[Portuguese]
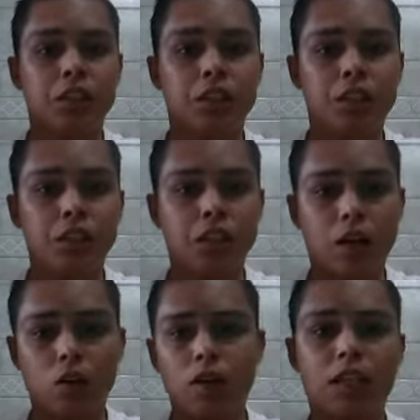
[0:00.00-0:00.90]
e
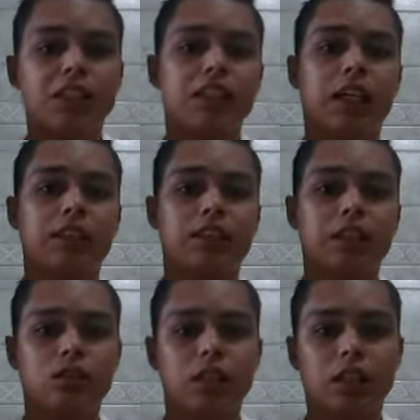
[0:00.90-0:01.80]
agora está
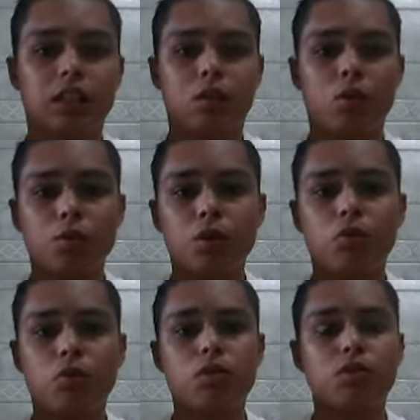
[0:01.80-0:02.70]
sendo criada
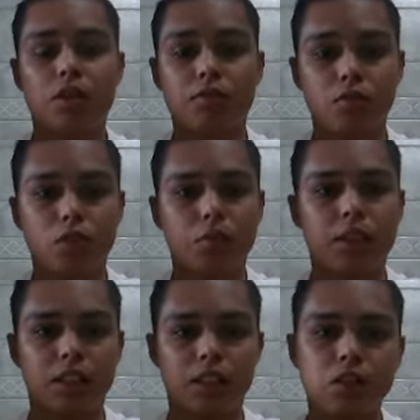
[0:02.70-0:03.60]
comigo de outra
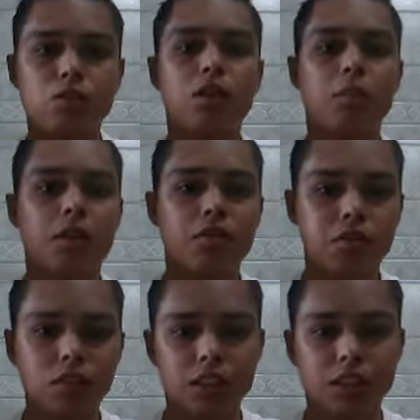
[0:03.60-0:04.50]
forma. Isso também
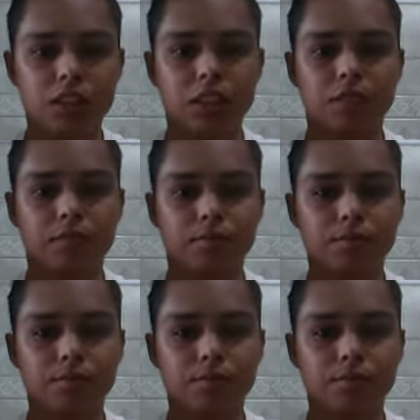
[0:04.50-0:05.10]
influencia.